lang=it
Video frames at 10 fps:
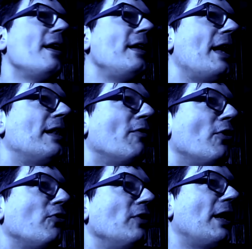Niente,
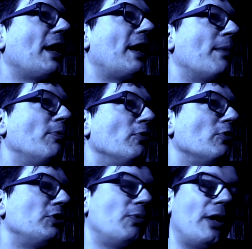volevo solo dire che appunto
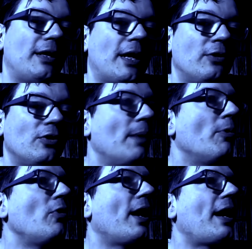ci vuole tanto tempo.
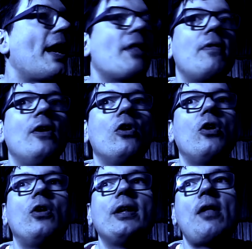Comunque ragazzi,
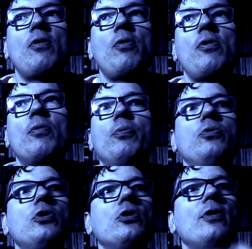io adesso a questo
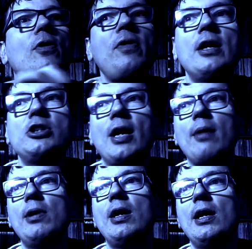punto... Dove devo schiacciare
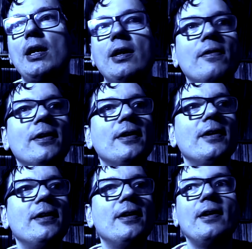Michele? In basso a
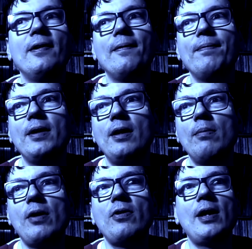destra. In
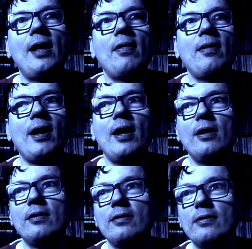basso a destra?
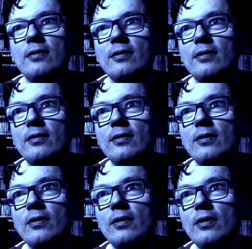Ma vedi stop
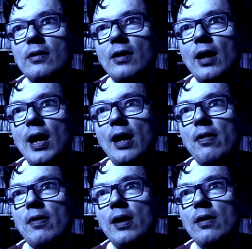streaming? Ah sì.